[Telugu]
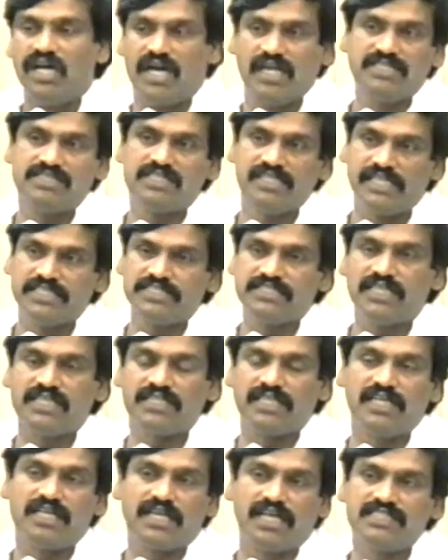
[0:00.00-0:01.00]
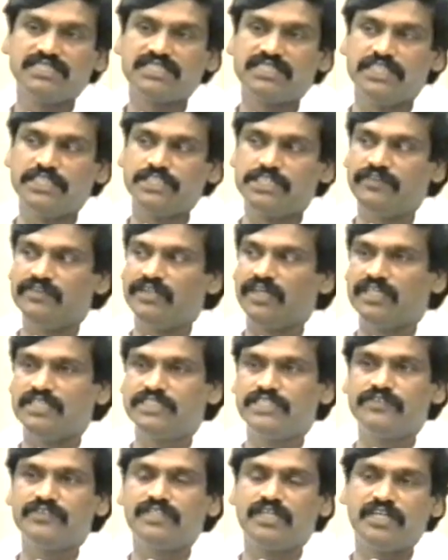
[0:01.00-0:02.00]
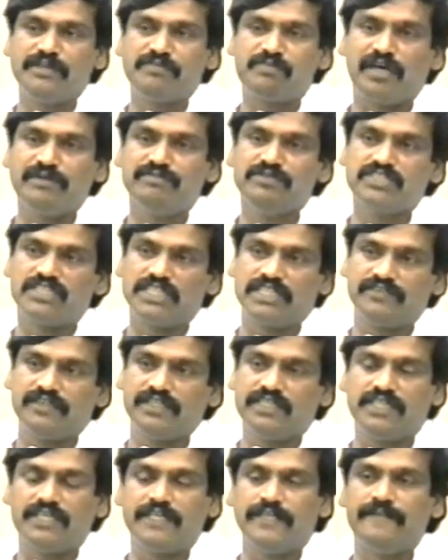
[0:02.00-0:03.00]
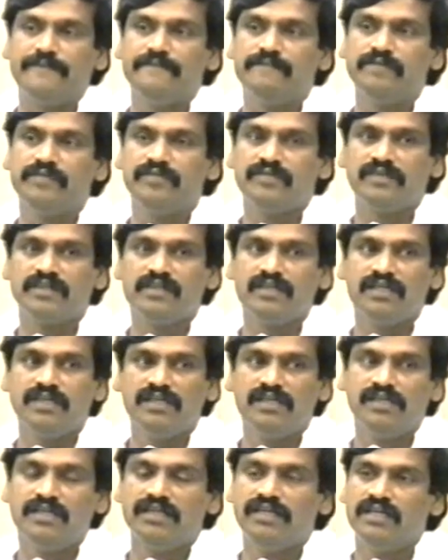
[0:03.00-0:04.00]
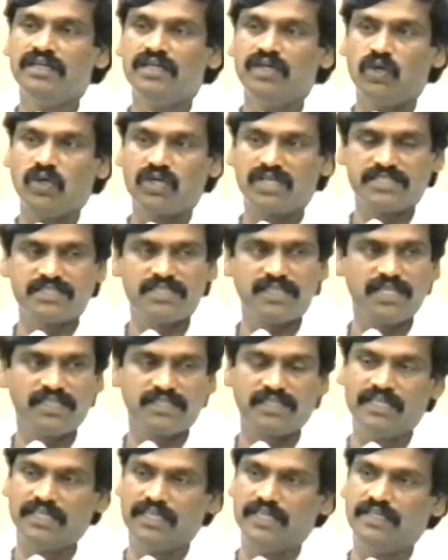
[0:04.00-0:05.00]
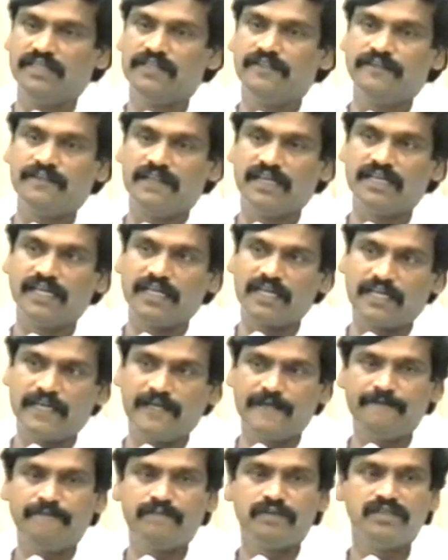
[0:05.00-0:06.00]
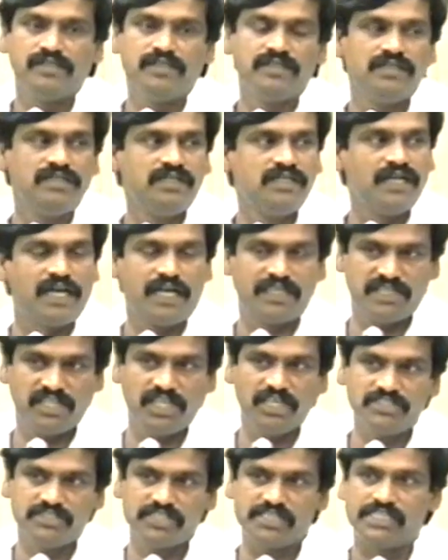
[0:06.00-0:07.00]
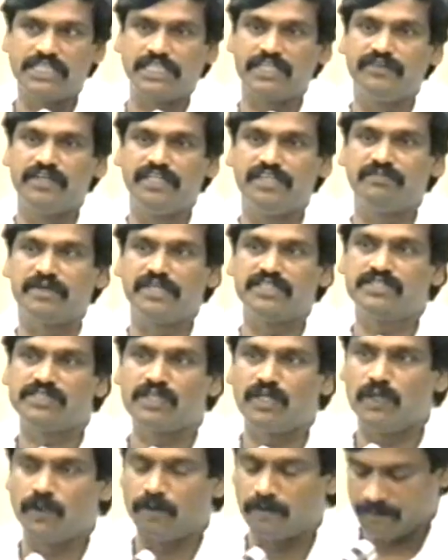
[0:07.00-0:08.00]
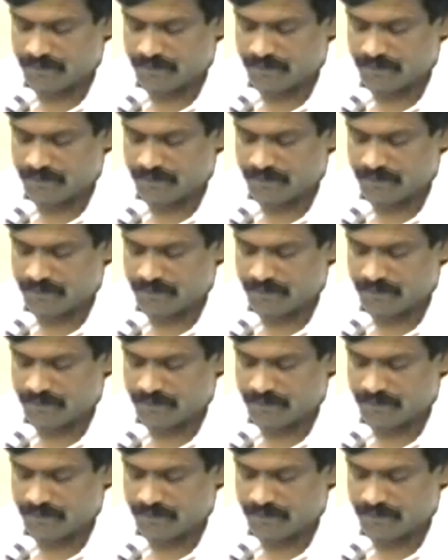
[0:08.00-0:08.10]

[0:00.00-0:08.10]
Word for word: అంచెలంచెల తన రాజకీయ జీవనాన్ని జీవితాన్ని ప్రాపించినటువంటి ఒకసారి అతని దగ్గరగా అధ్యయనం చేసినటువంటి పరిస్థితిలో